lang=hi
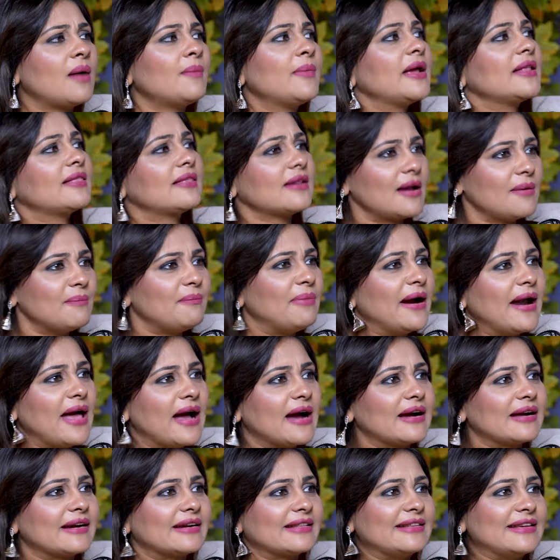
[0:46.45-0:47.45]
हमें इतना
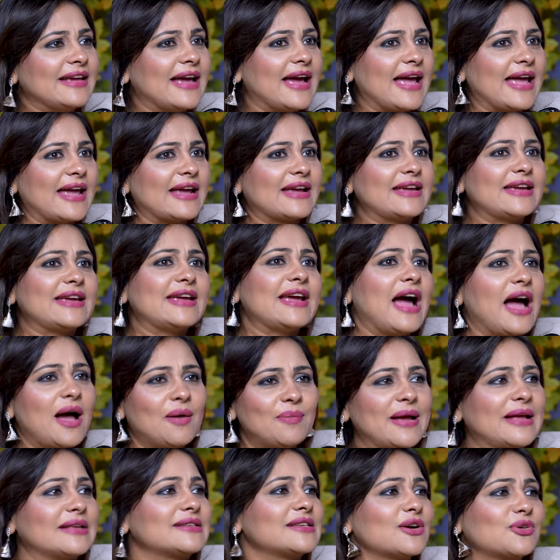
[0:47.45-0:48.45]
बड़ा कर दिया है कि
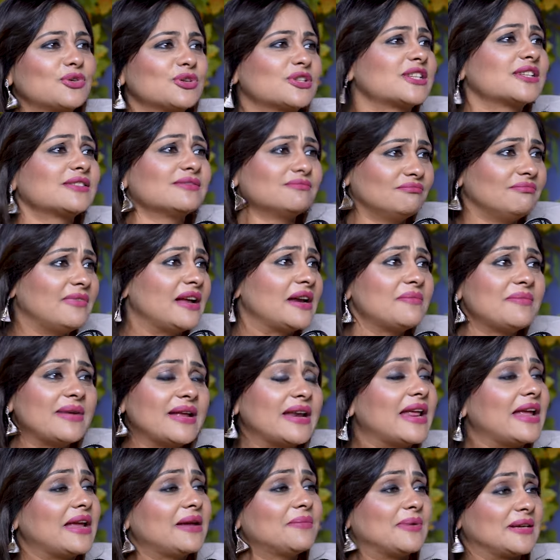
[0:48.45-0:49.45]
अब ऐसा कुछ मन
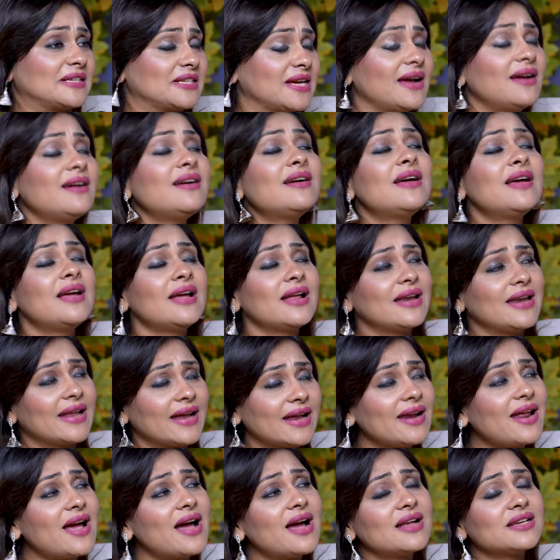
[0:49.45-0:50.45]
में नहीं बचा
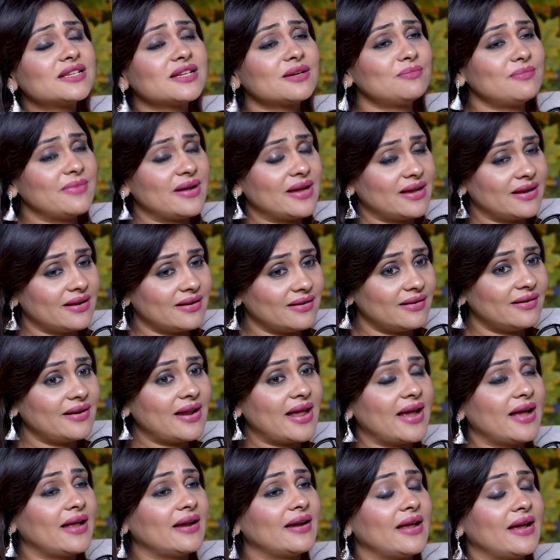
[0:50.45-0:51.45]
लेकिन हाँ जब मैं
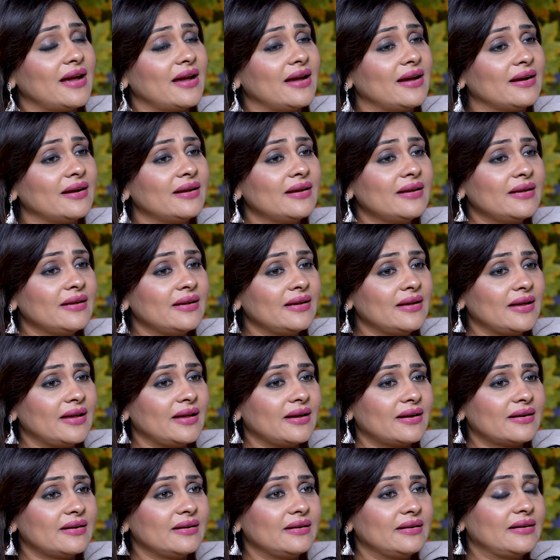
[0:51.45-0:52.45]
नया नया
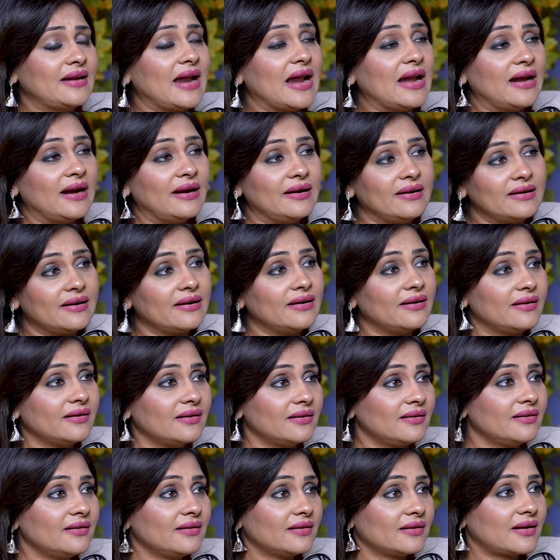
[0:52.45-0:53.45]
एक
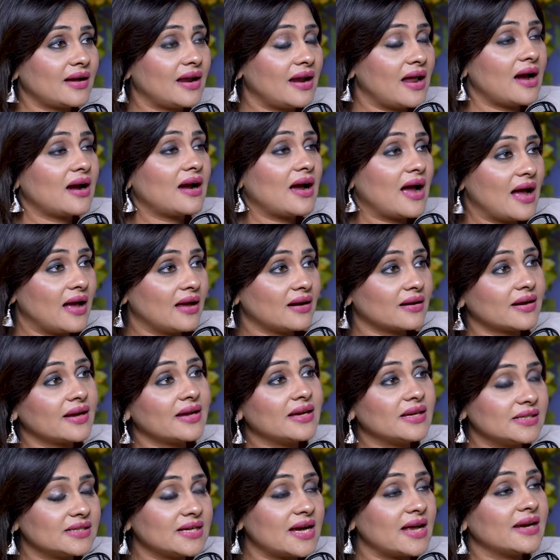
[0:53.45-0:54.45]
टैलेंटेड कलाकार
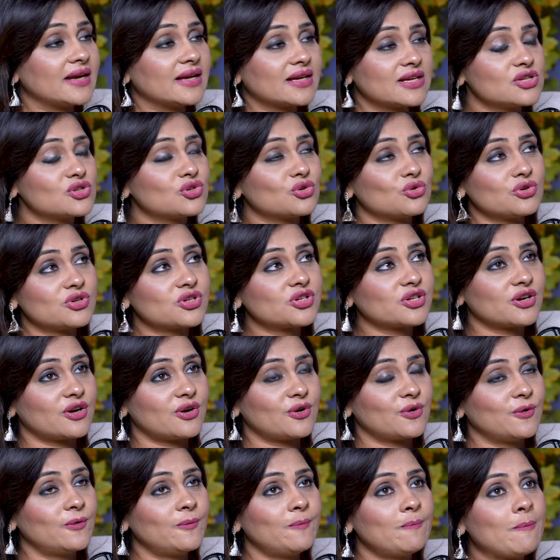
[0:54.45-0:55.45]
कहीं जाने की सोच रहा
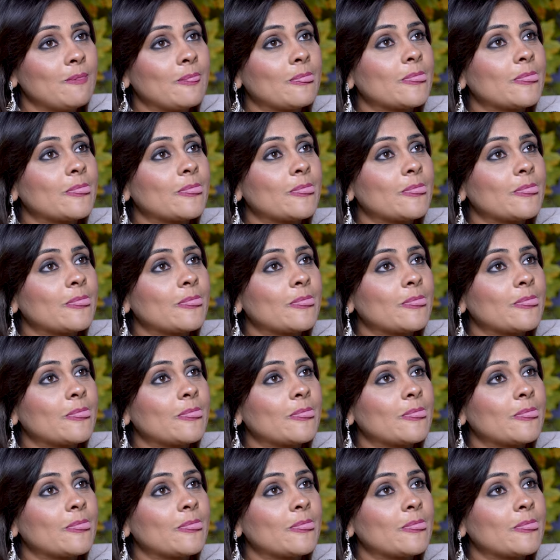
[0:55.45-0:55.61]
हूँ